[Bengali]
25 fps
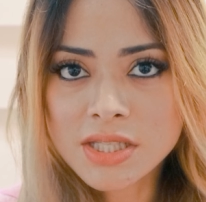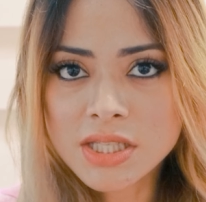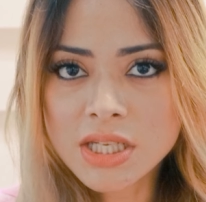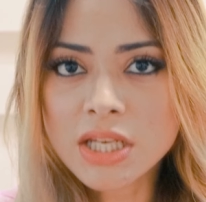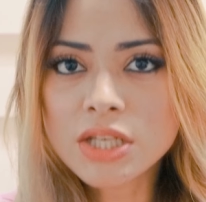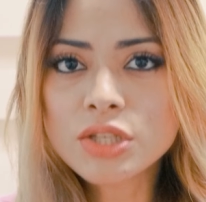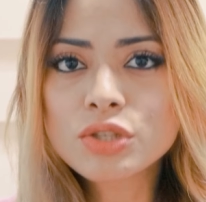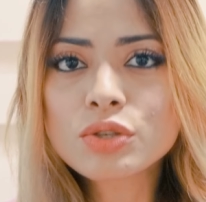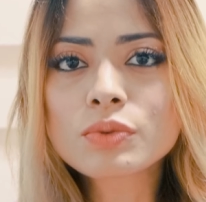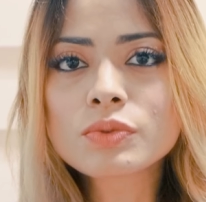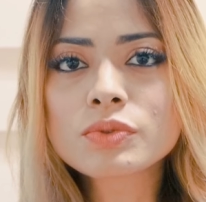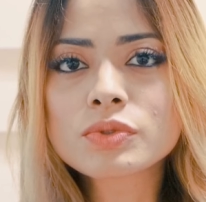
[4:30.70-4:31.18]

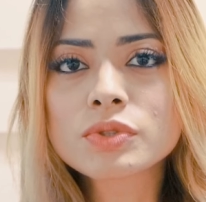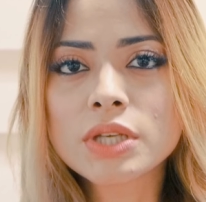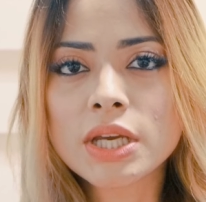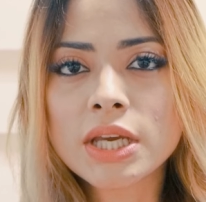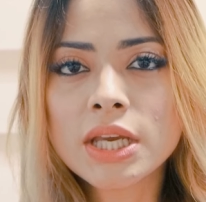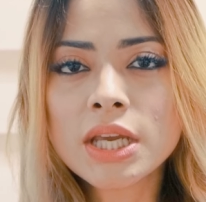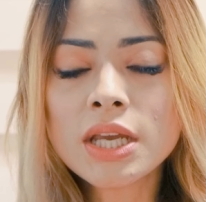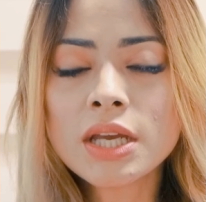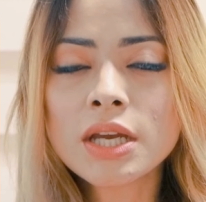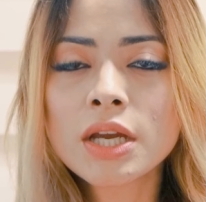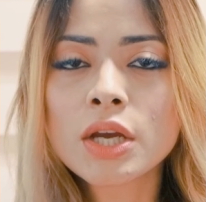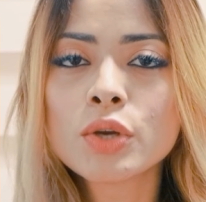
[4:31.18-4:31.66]
স্টেজ
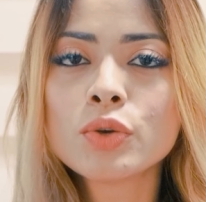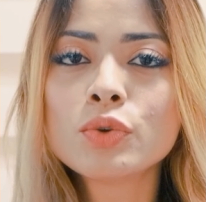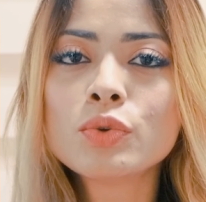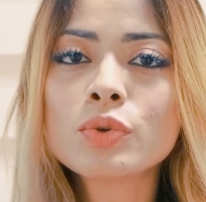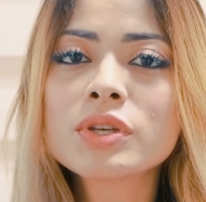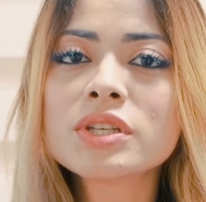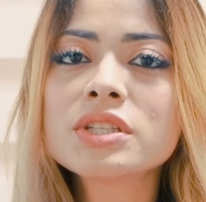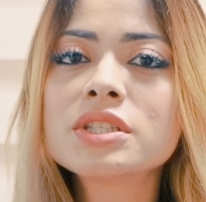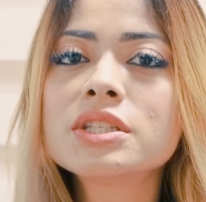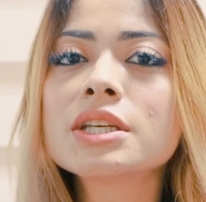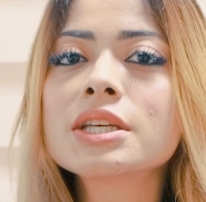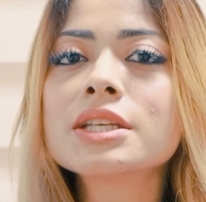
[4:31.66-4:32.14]
অনুযায়ী
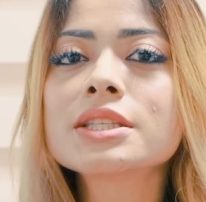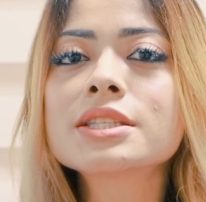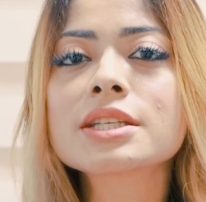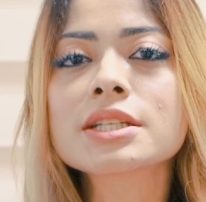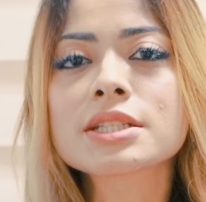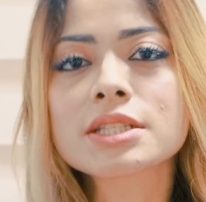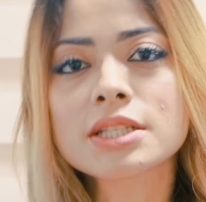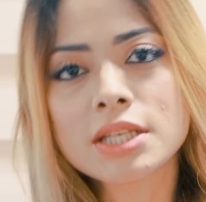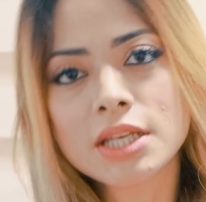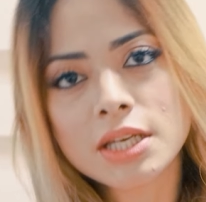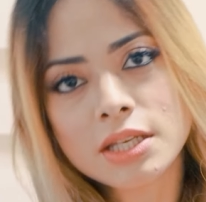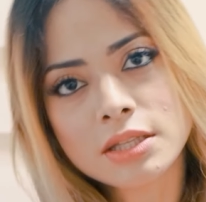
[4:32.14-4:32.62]
রুগীর
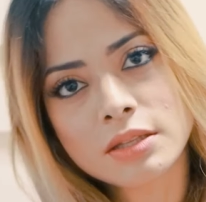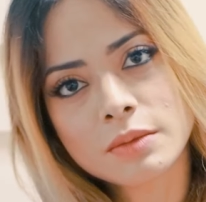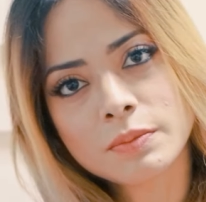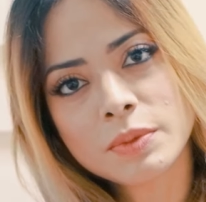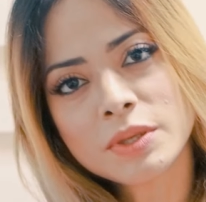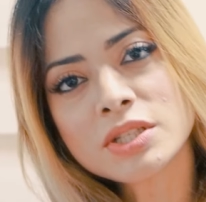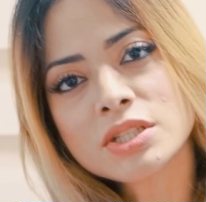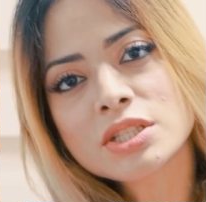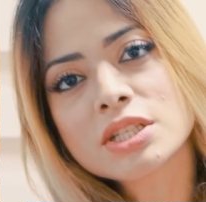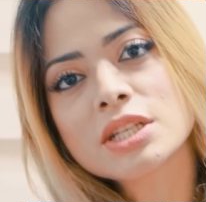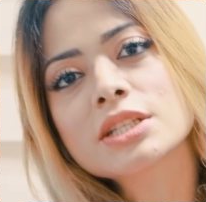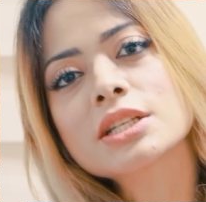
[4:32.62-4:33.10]
চিকিৎসাটা কে
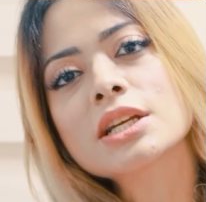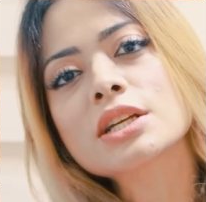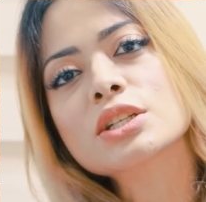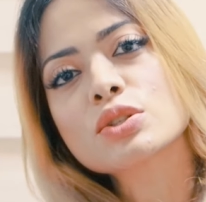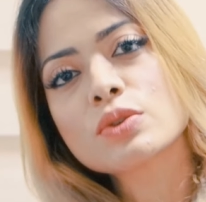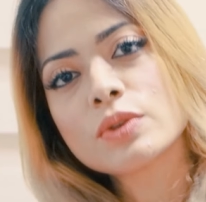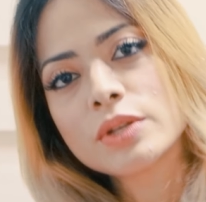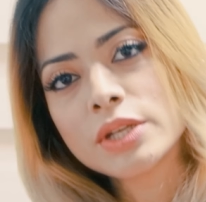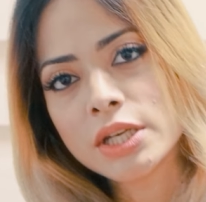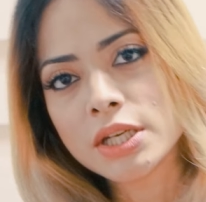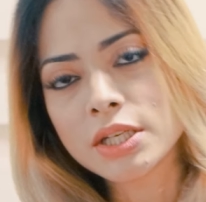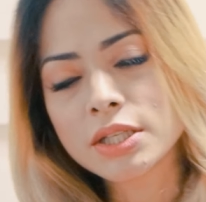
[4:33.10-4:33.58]
দিবেন সেটা
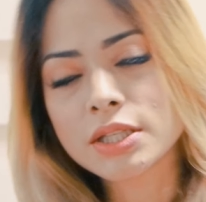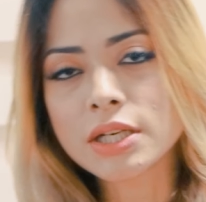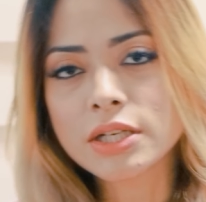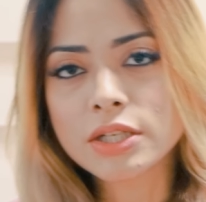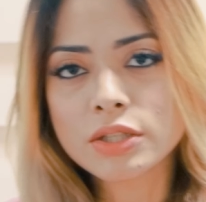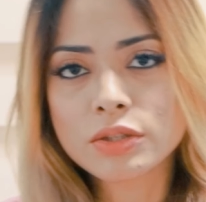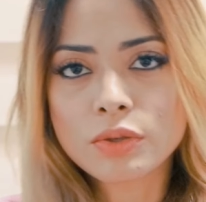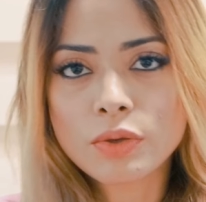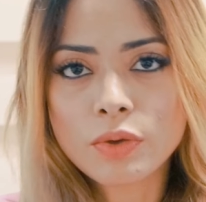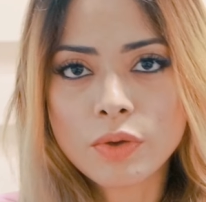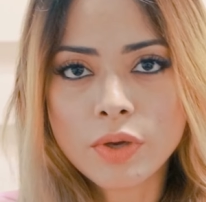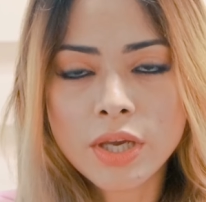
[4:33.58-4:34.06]
আসলে
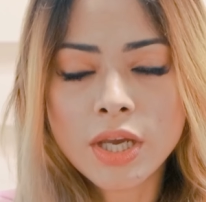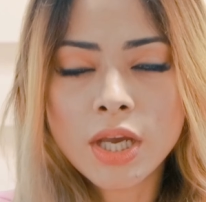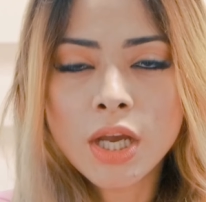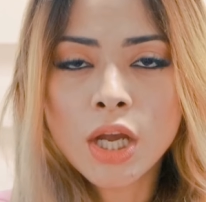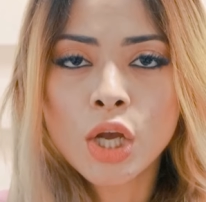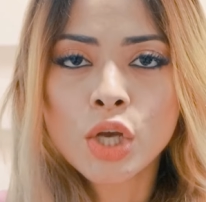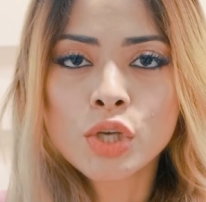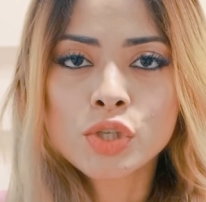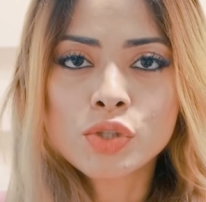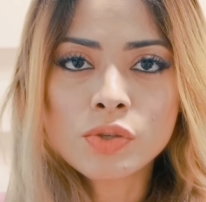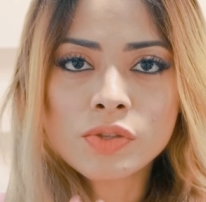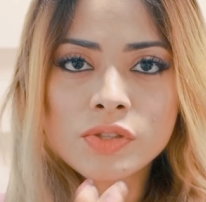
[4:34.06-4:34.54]
নির্ধারিত হয়
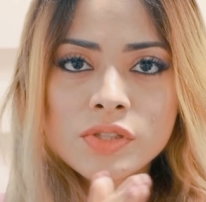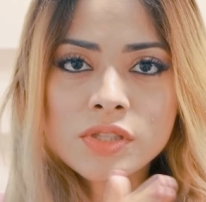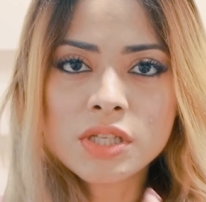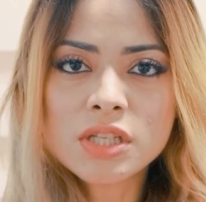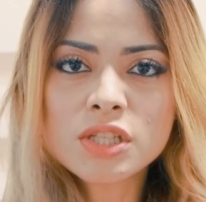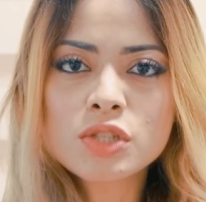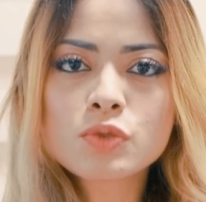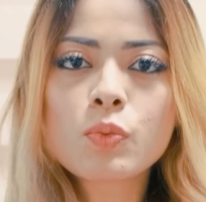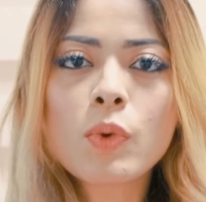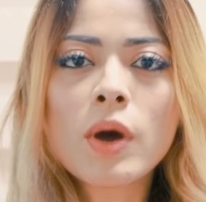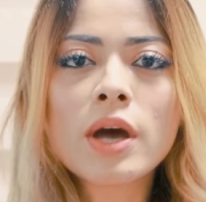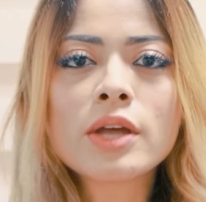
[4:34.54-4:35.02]
সো
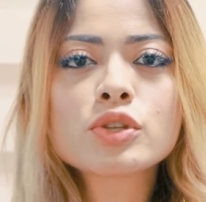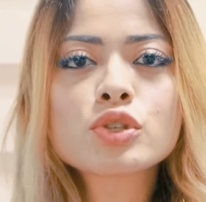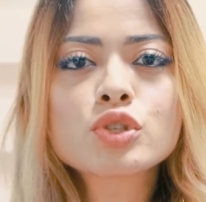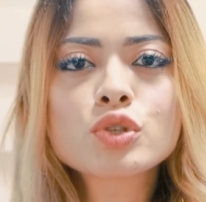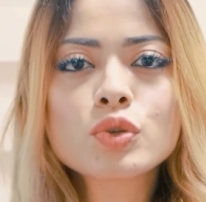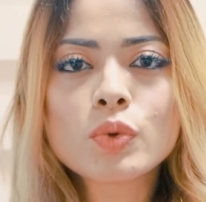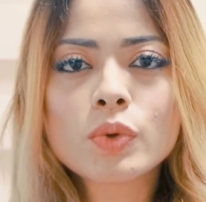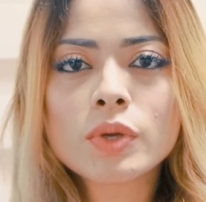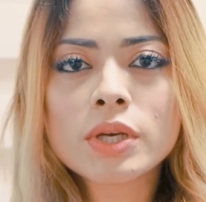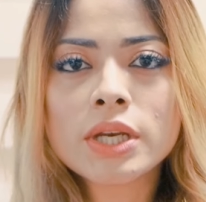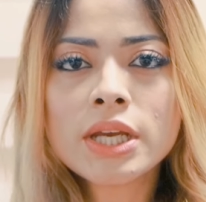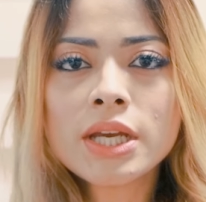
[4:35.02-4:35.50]
স্টেজ ওয়ান
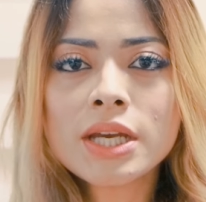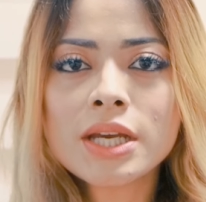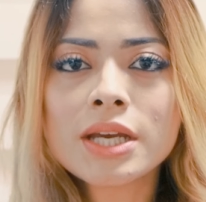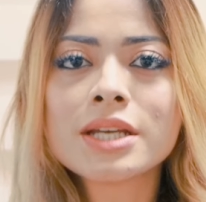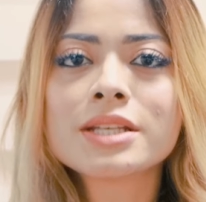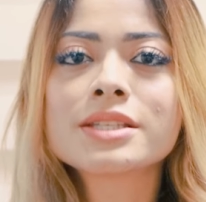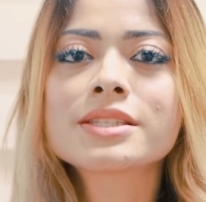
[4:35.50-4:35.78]
টু হলে